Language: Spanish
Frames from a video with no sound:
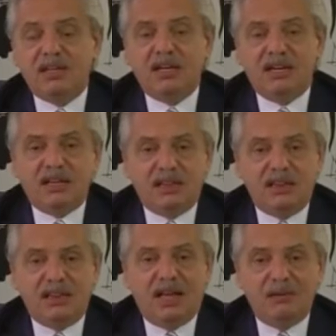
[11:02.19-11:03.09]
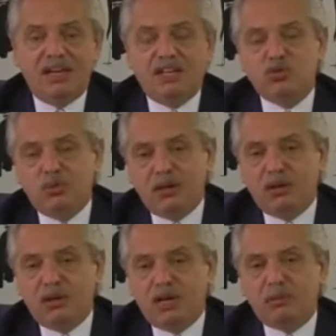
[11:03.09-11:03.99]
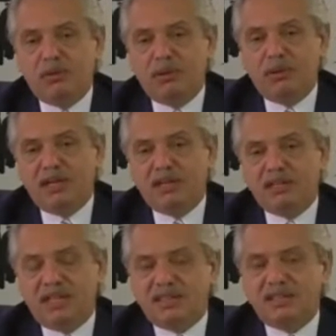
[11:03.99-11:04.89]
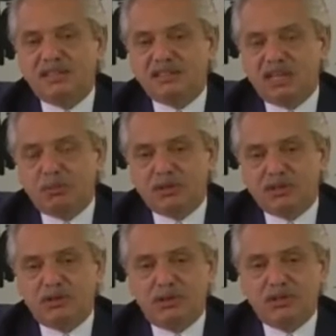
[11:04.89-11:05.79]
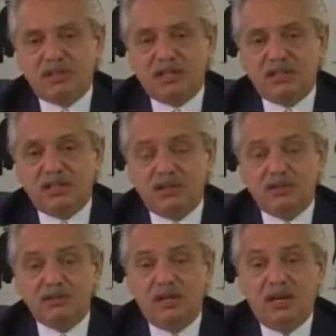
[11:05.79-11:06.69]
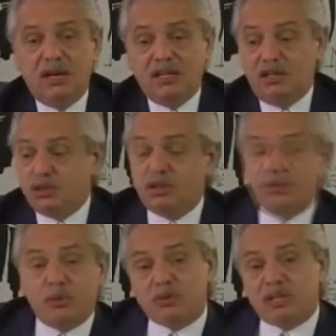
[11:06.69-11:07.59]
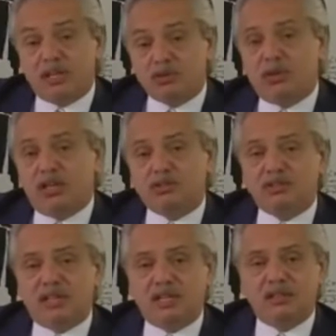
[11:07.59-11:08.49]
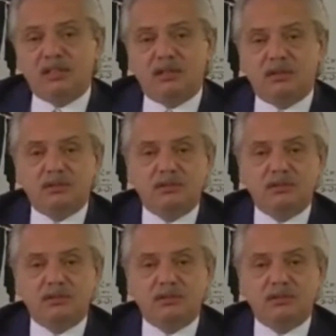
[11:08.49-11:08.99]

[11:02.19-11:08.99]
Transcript: que había sumido en la pobreza al 36% de los argentinos. Y entonces fuimos en ayuda de esos argentinos,